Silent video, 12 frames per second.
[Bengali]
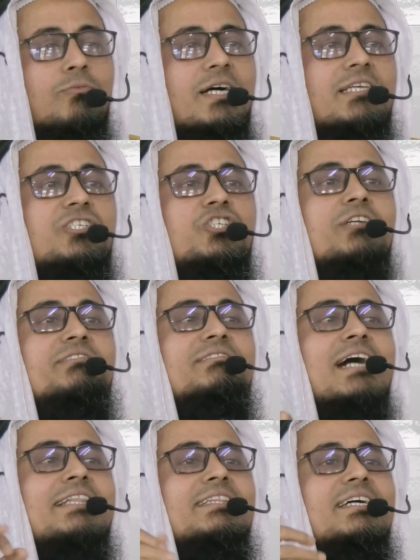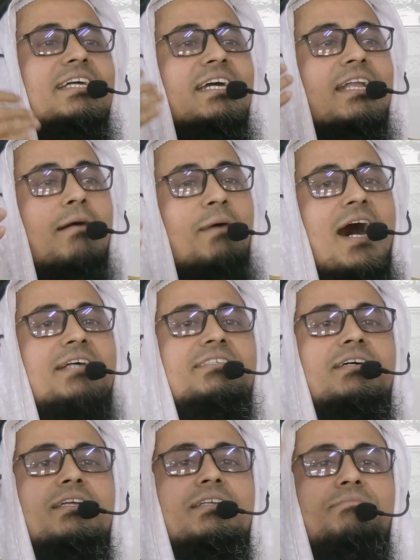তোমাদের সন্তানদেরকে
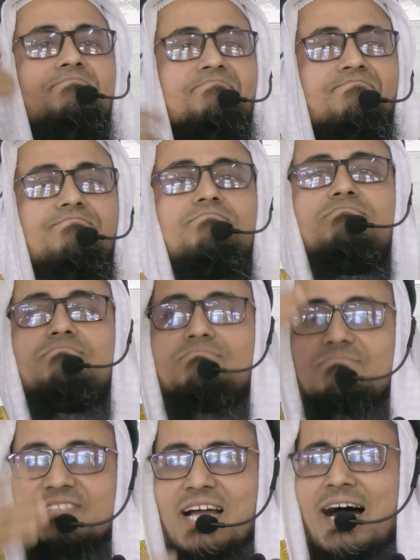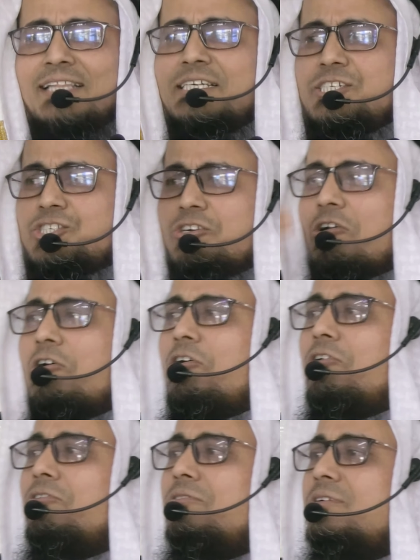নামাজের আদেশ করো
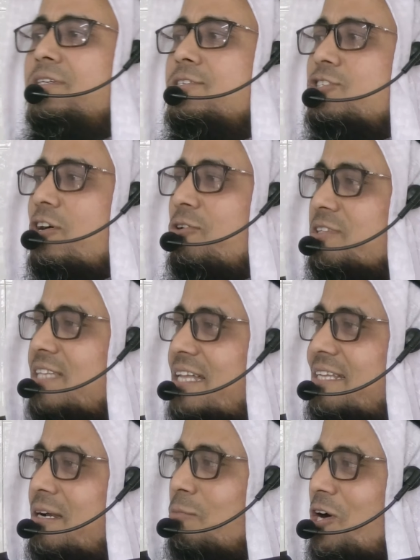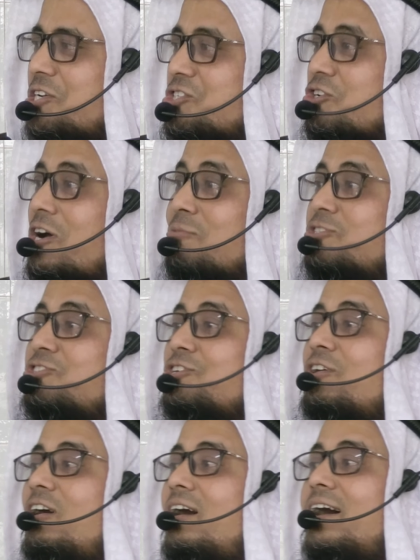যখন তাদের বয়স কয়
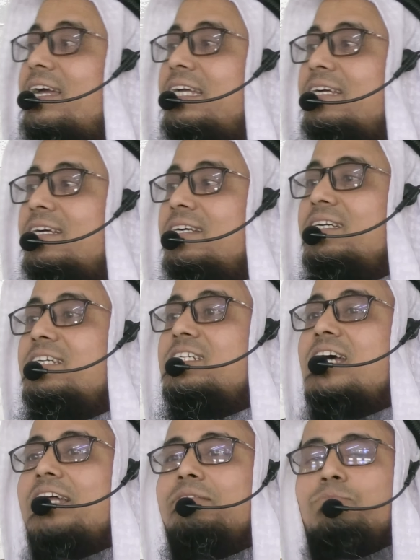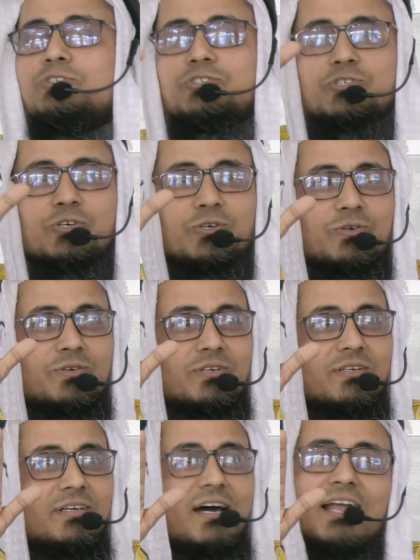বছর হয় সাত বছর
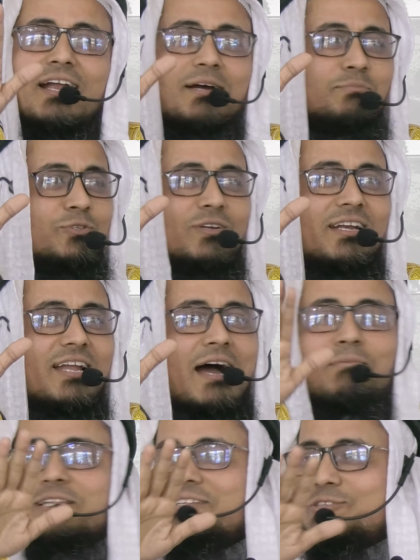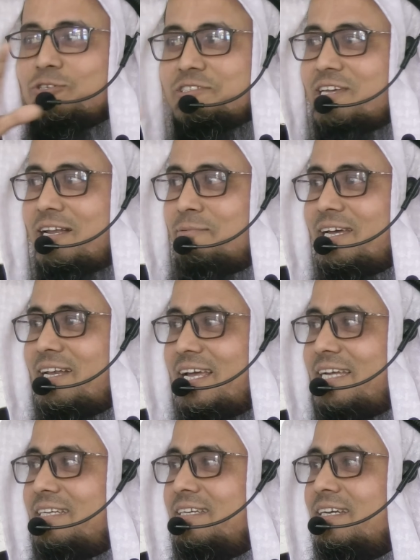আলহামদুলিল্লাহ আমাদের তো ছেলে মেয়ে
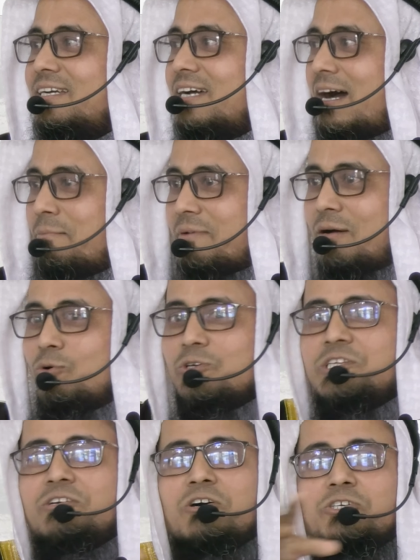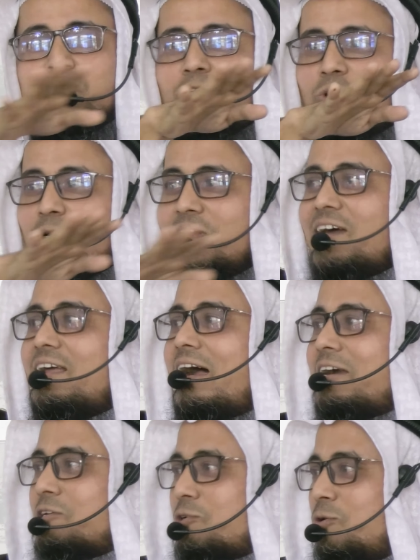নেই আমরা অধিকাংশ লোক এখানে
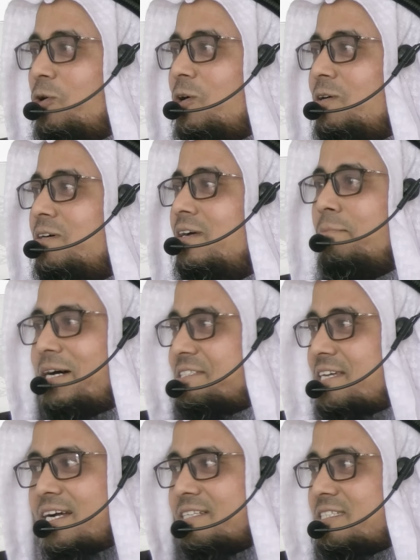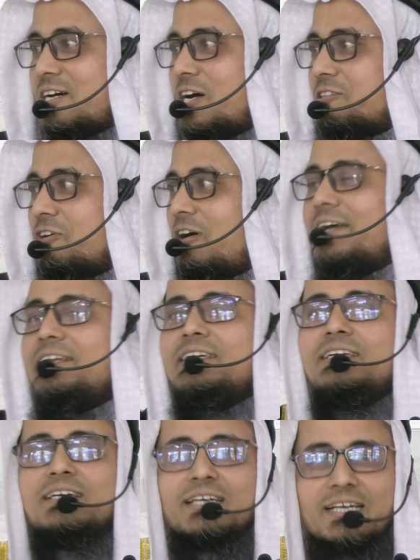আটখুড়ো বাচ্চা কাচ্চা হয়তো
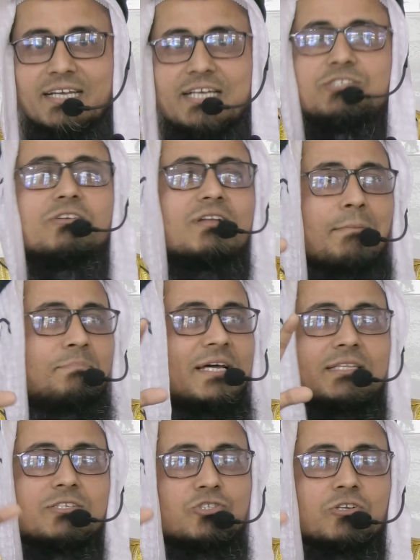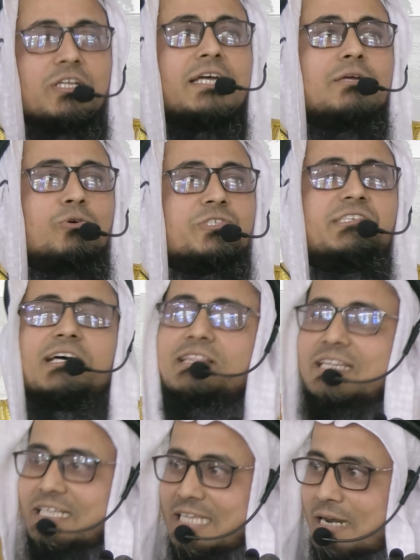হয়নি এই জন্য আপনাদের জন্য এই ওসিয়াত
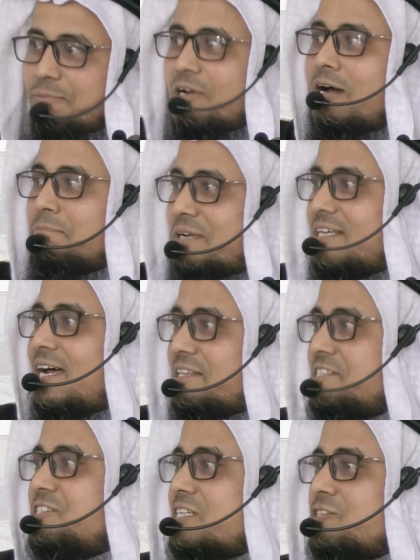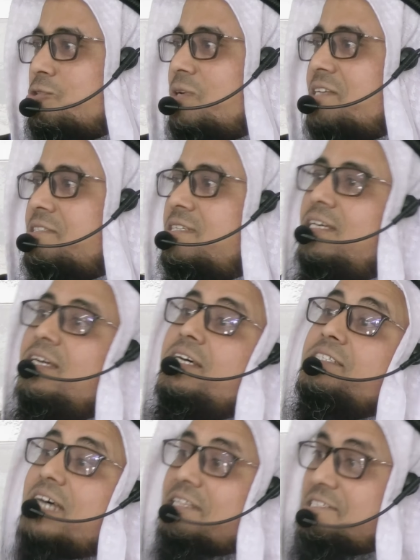না তারপরে আপনাদের হাদিসটা শোনাচ্ছি
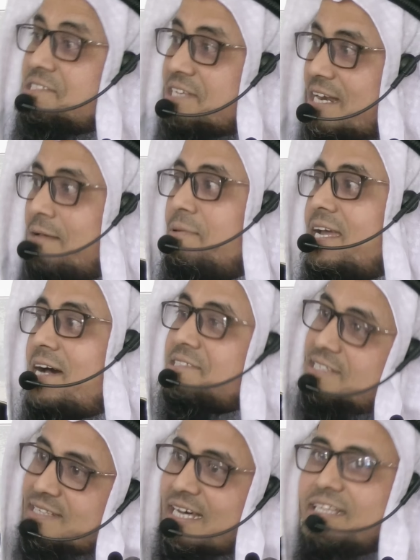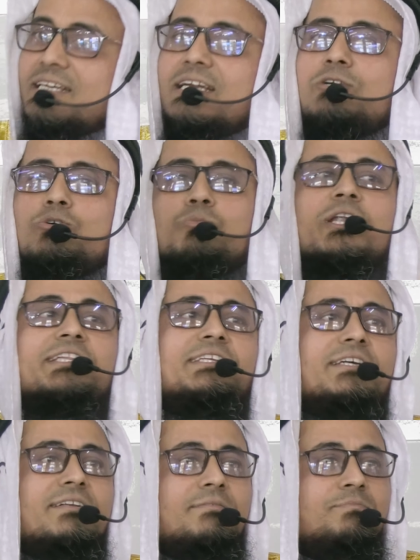যাদের ছেলে মেয়ে আছে তাদেরকে একটু বলে
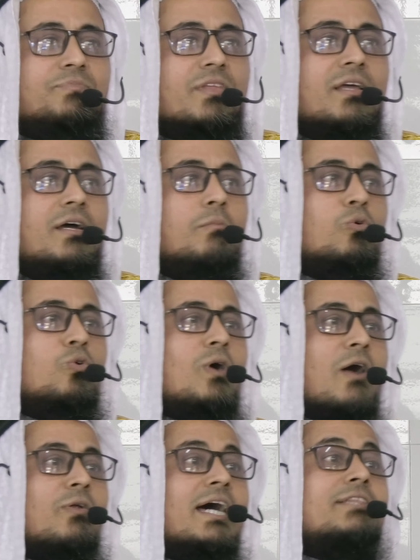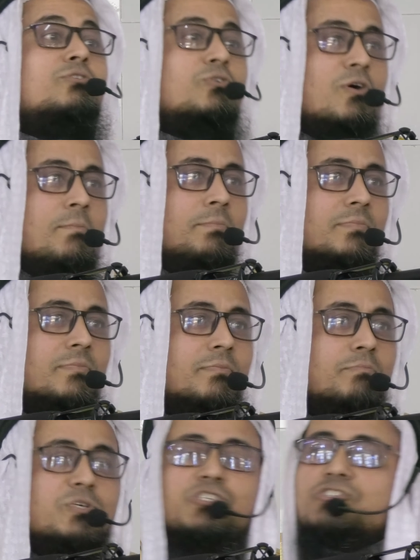দিয়েন মুরু আউলাদুকু
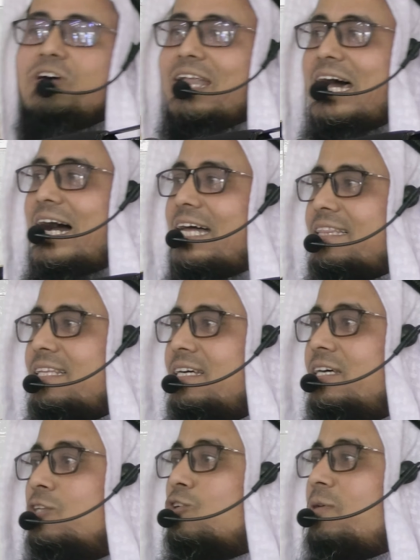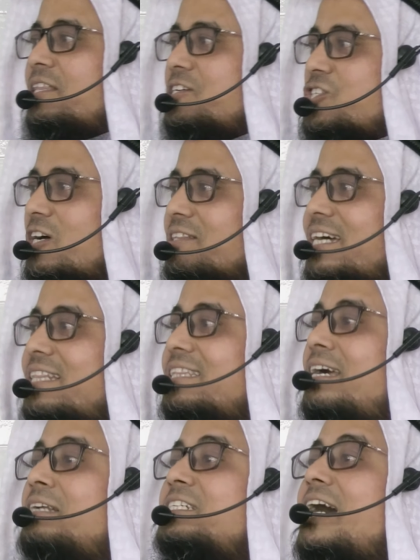বিশ্বলাত তোমাদের সন্তানদের